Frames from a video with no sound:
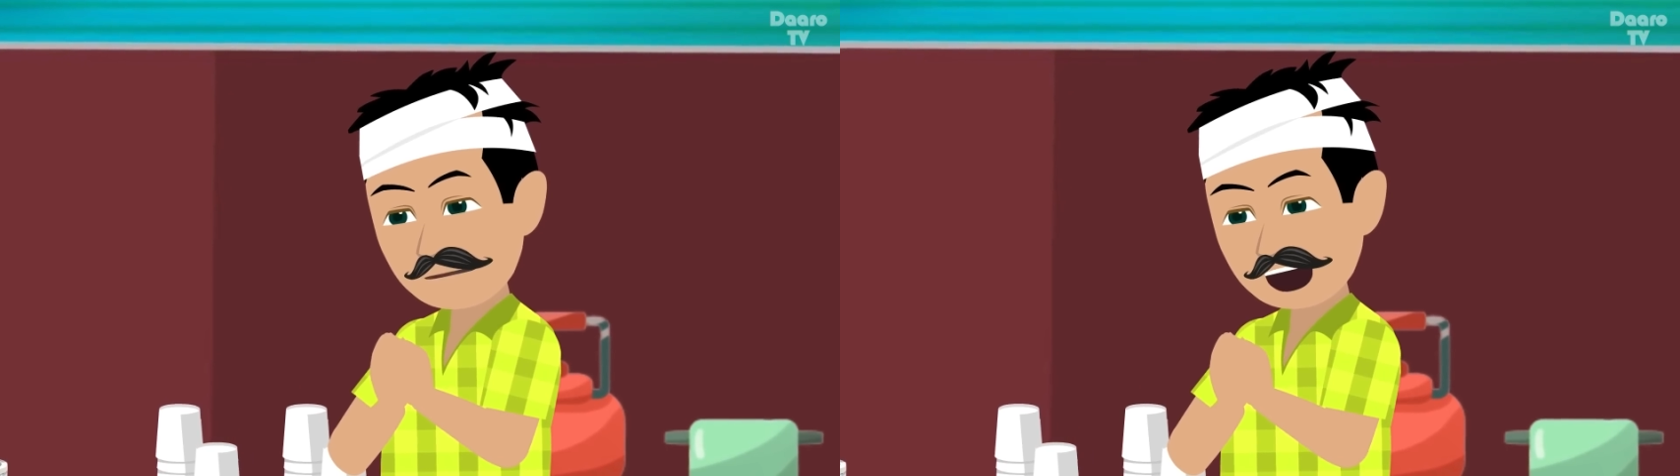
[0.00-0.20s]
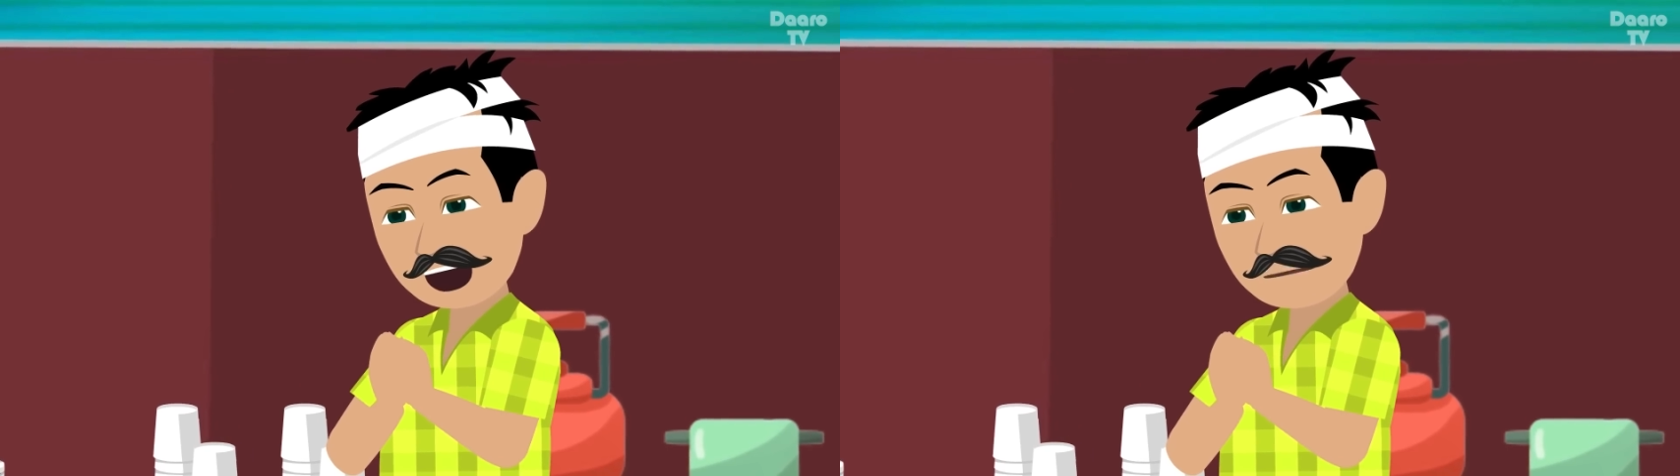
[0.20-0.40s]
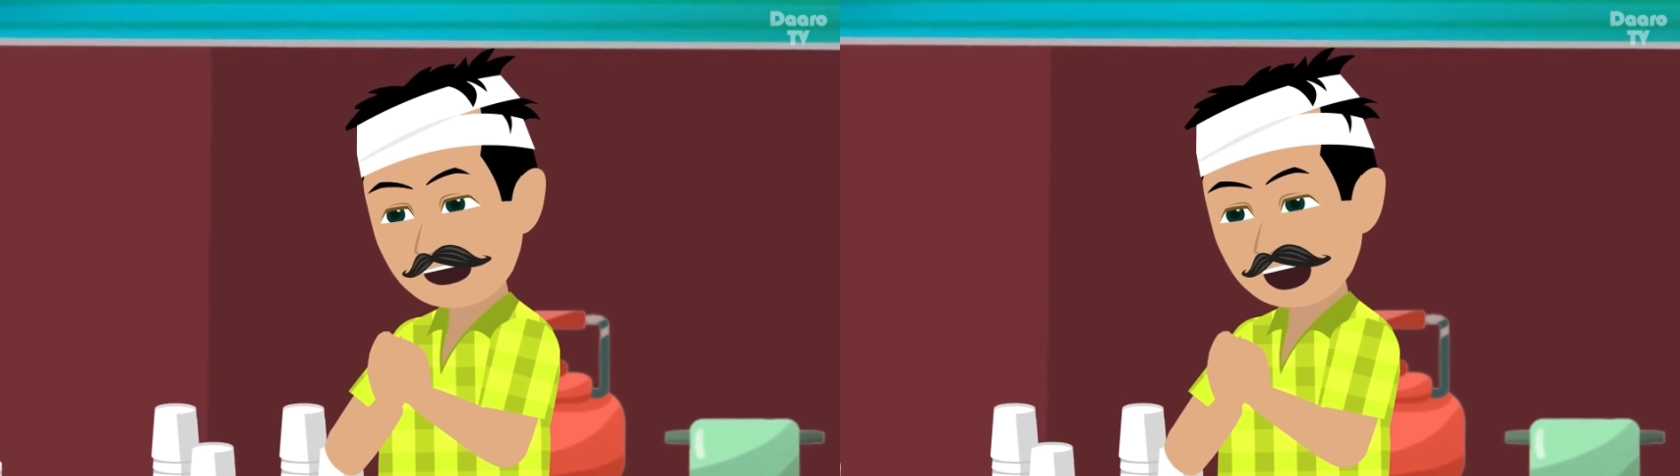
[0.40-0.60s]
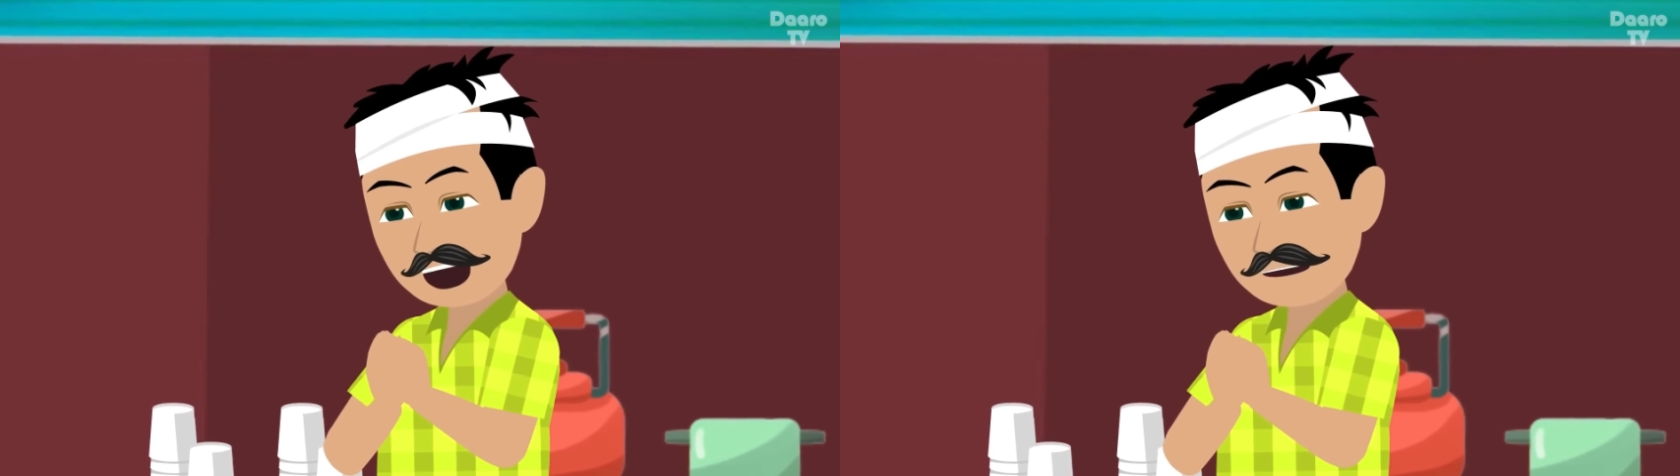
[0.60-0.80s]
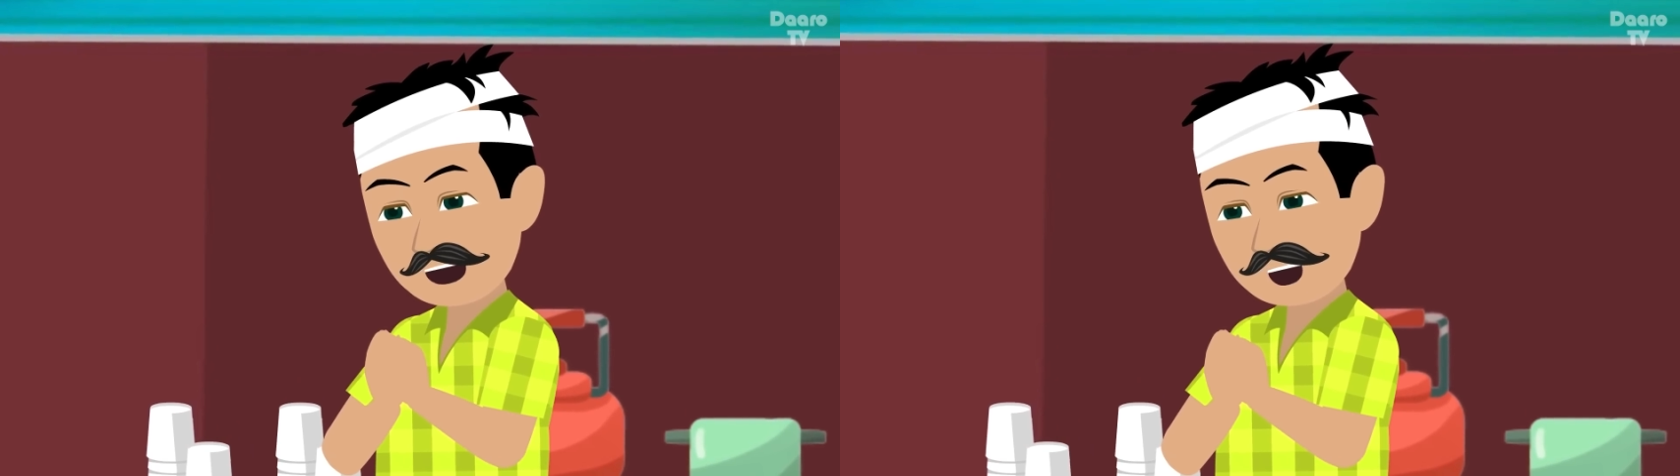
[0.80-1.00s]
बस आप
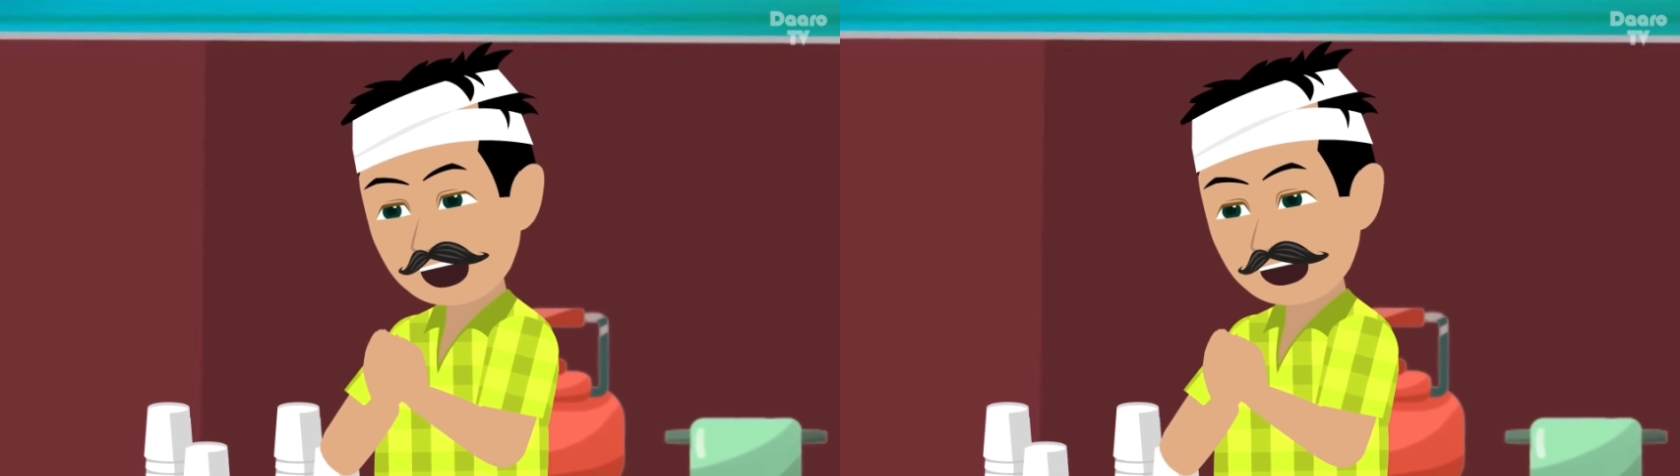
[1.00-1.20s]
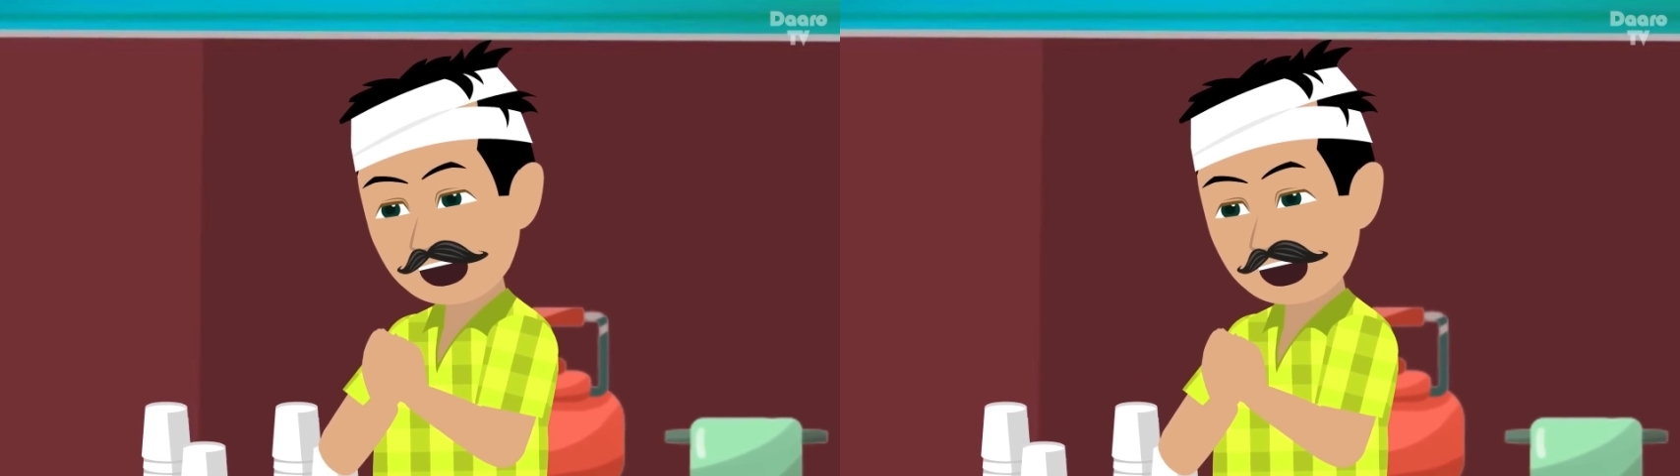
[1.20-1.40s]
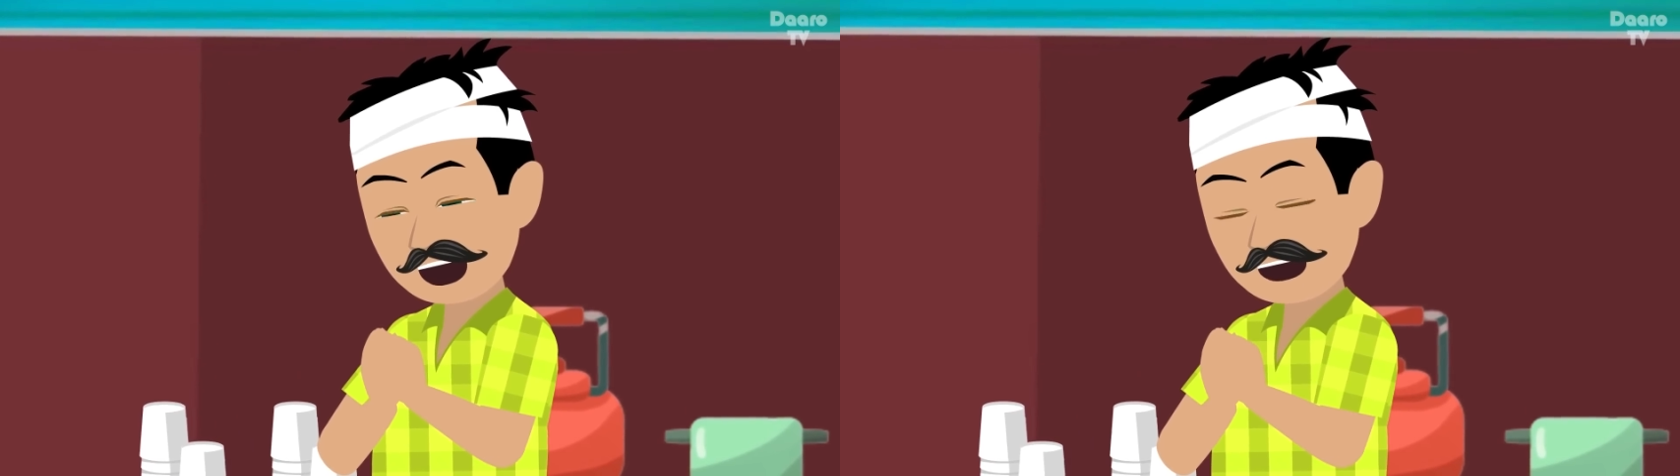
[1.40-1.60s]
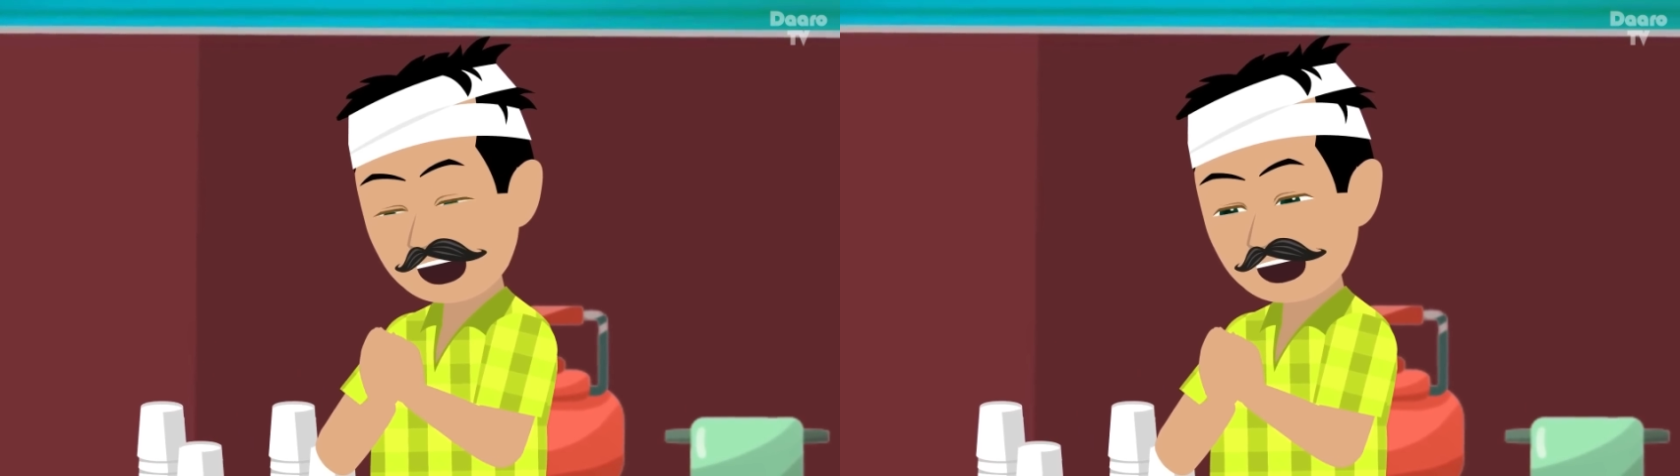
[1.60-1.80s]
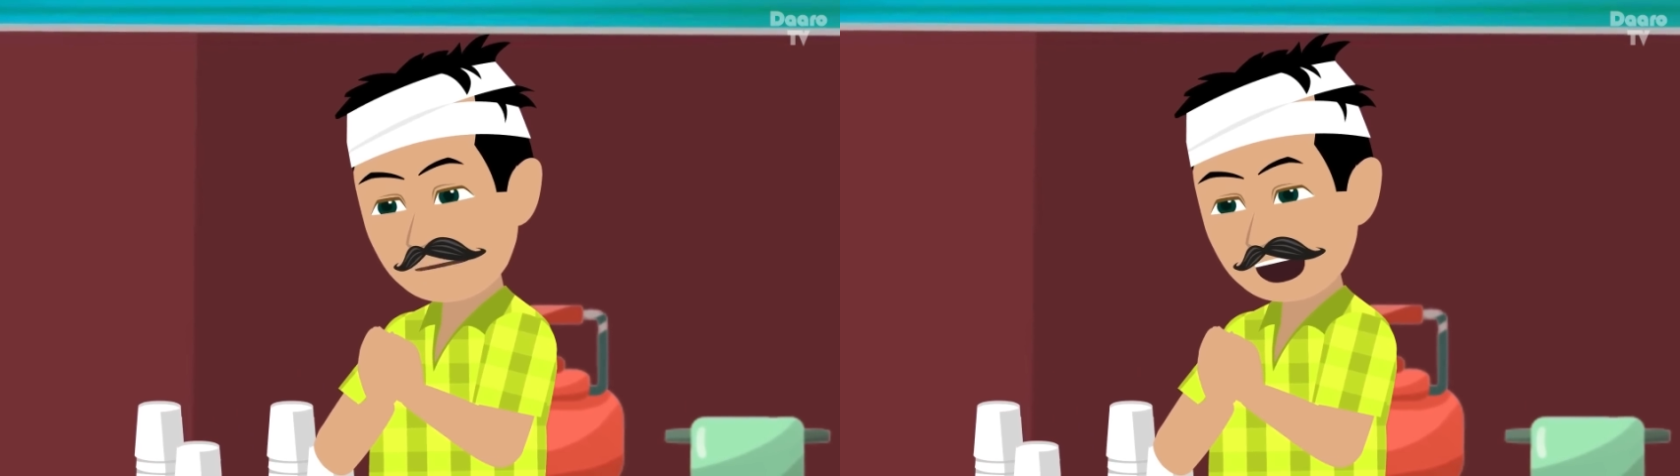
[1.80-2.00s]
इसी तरह मेरे घर
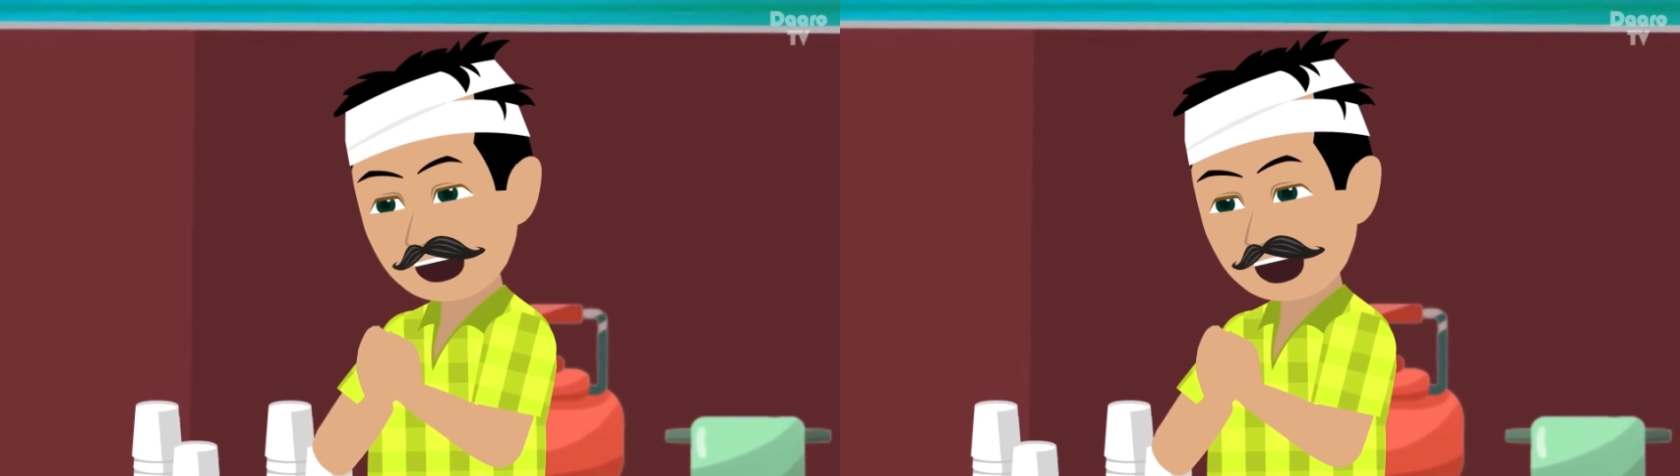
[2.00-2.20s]
में खुशियाँ